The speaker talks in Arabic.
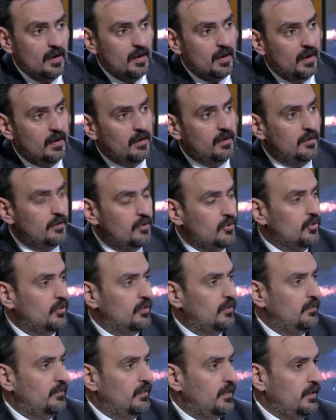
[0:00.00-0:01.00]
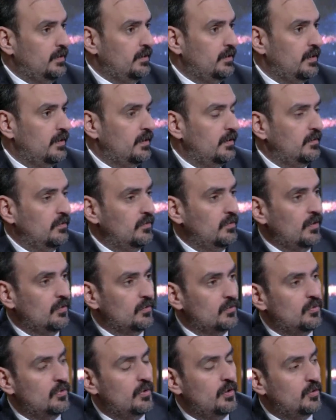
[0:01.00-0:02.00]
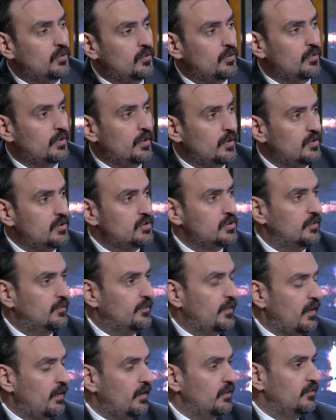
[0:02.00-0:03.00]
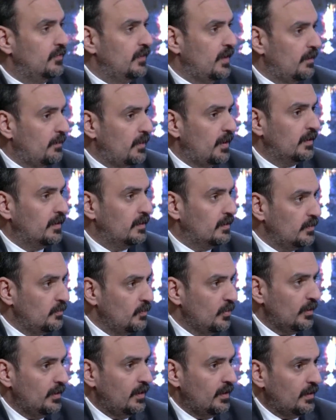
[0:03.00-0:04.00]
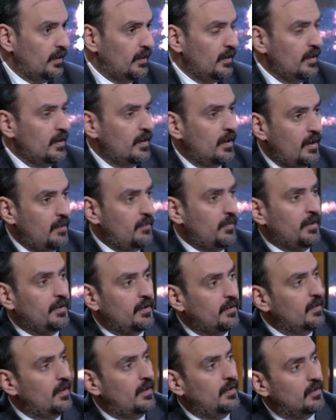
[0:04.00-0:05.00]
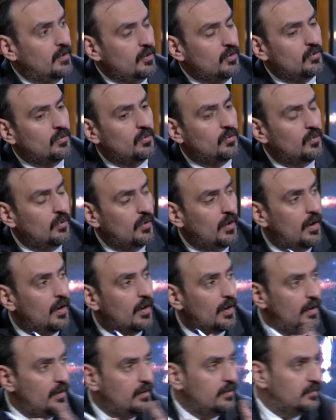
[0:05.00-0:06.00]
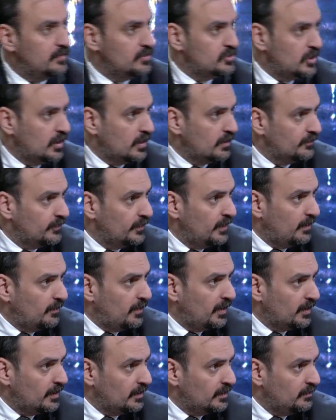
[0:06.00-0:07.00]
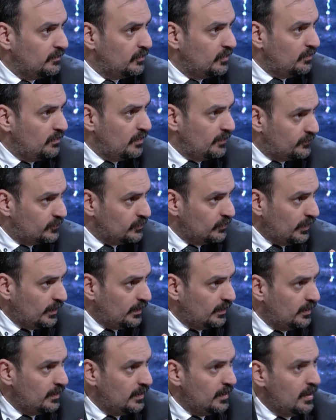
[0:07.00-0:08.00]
هل اليوم احنا نقول انه ينتشر فقط في الاماكن المغلقه هل معنى ذلك انه اقل انتشارا في الاماكن المفتوحه